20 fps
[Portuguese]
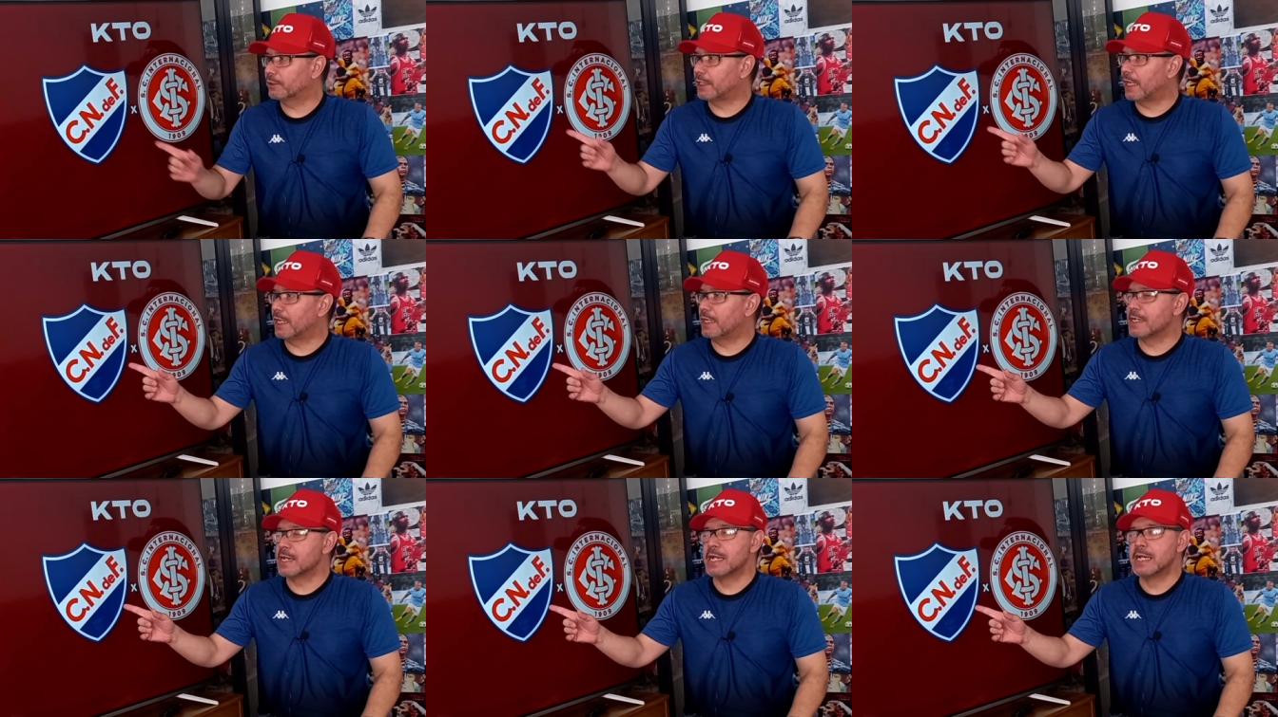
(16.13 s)

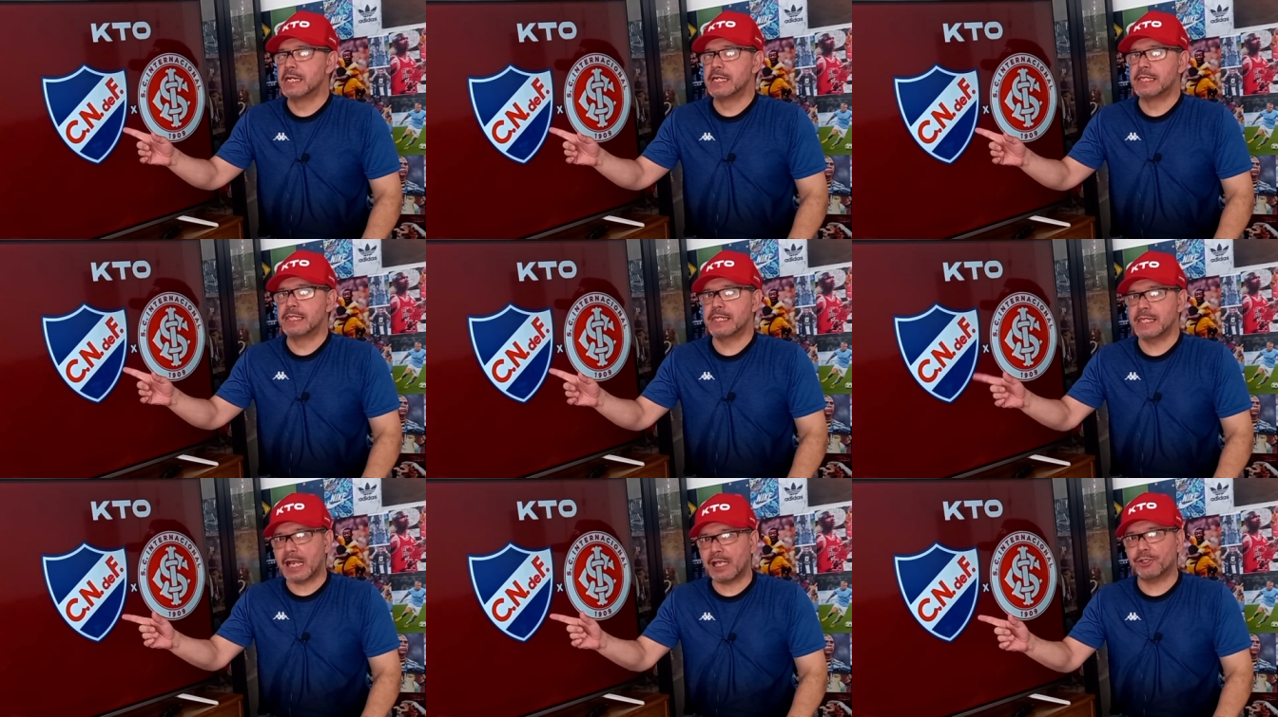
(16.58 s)
tem
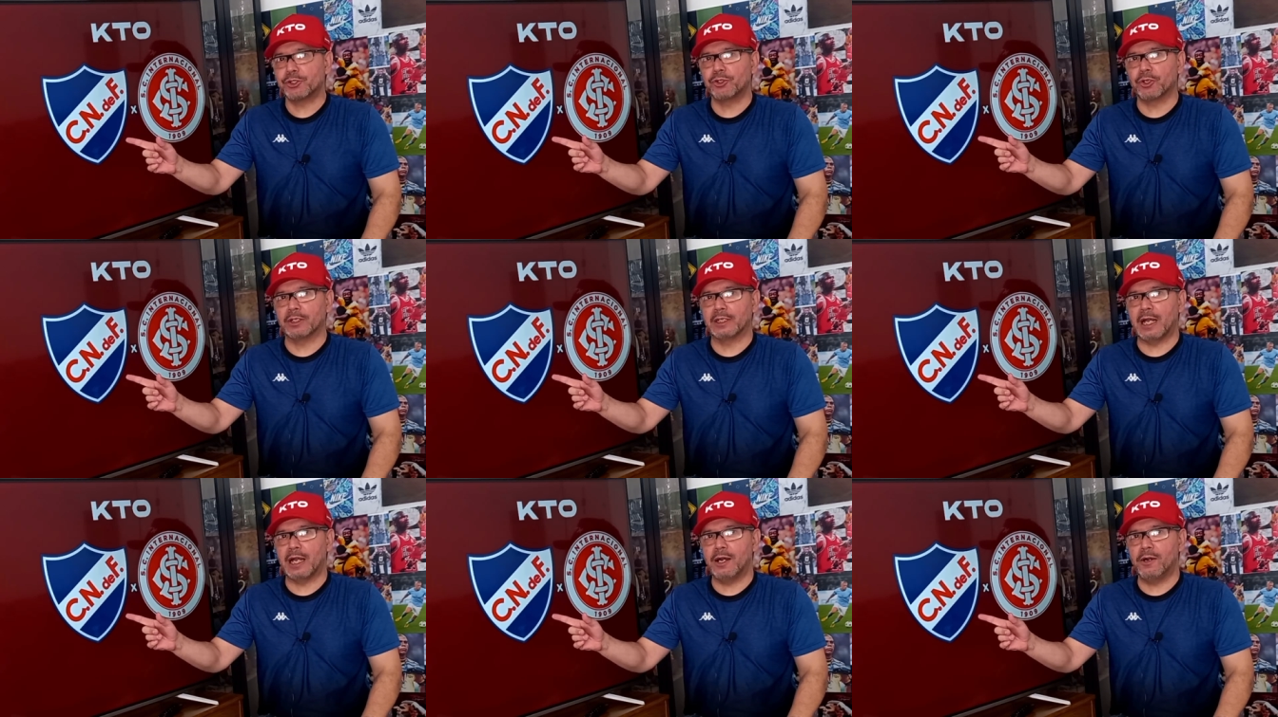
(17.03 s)

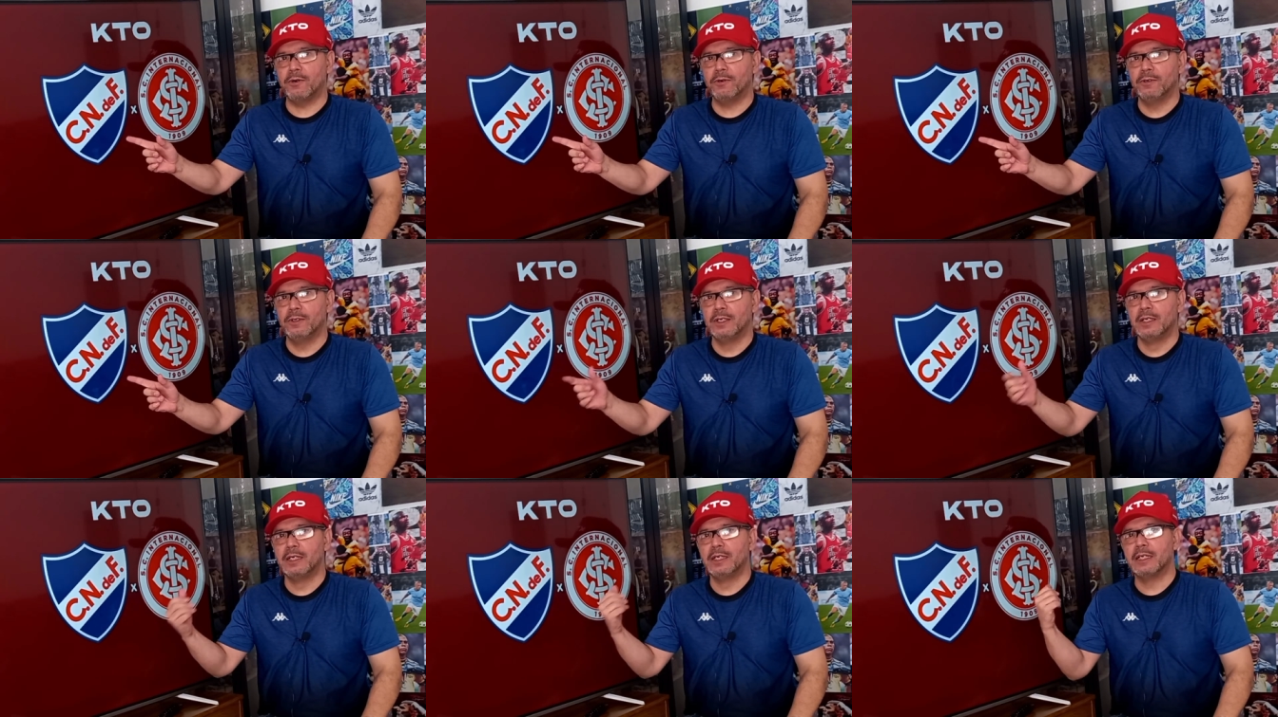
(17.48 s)

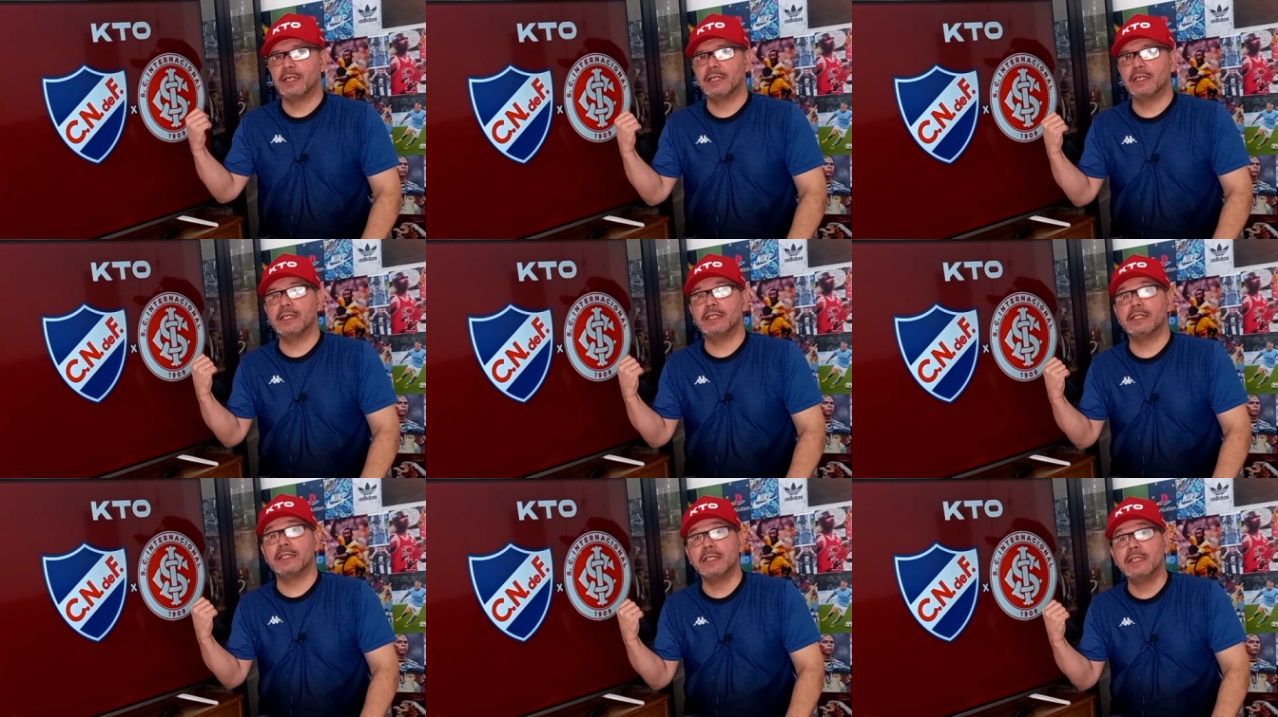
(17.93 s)
Nacional
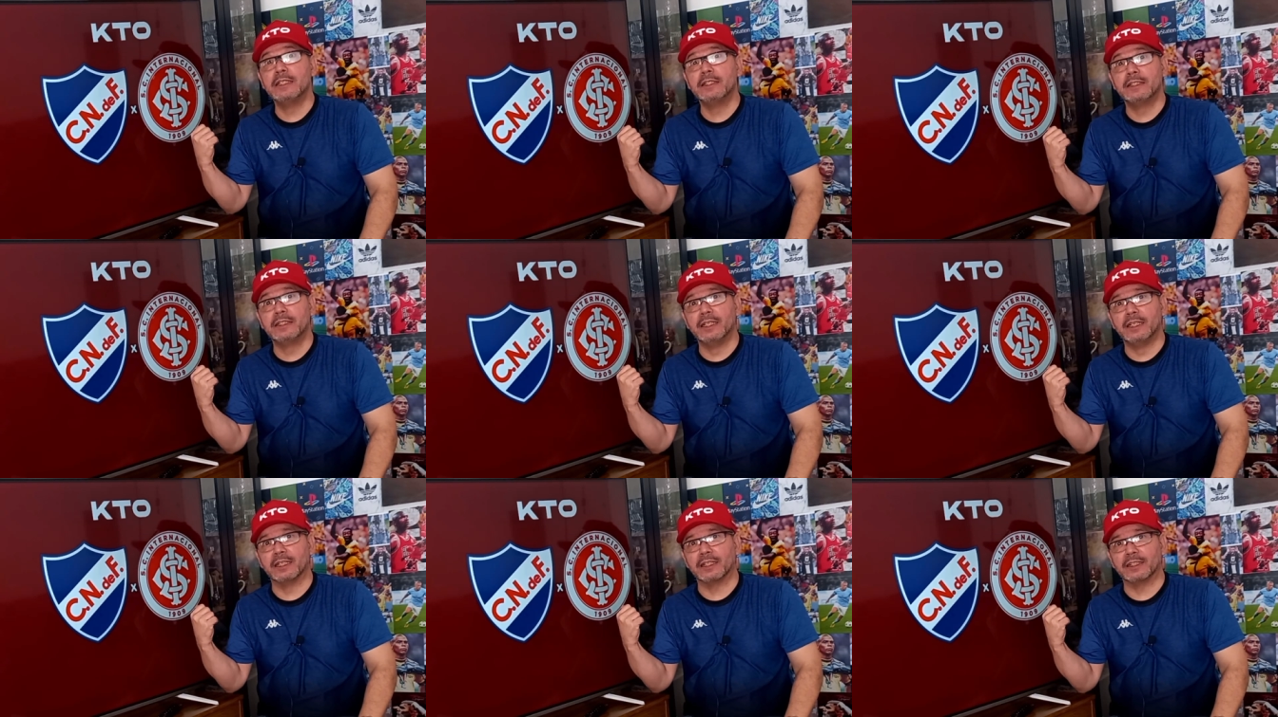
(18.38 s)
e
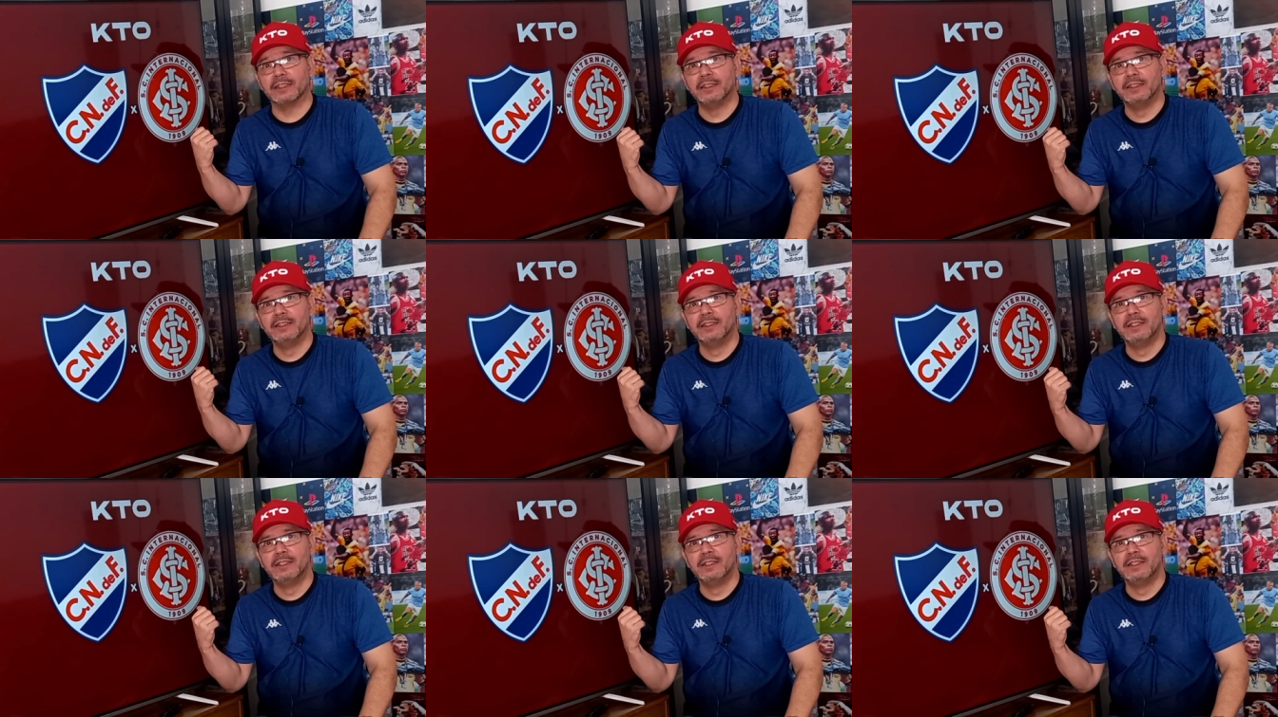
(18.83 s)
Inter.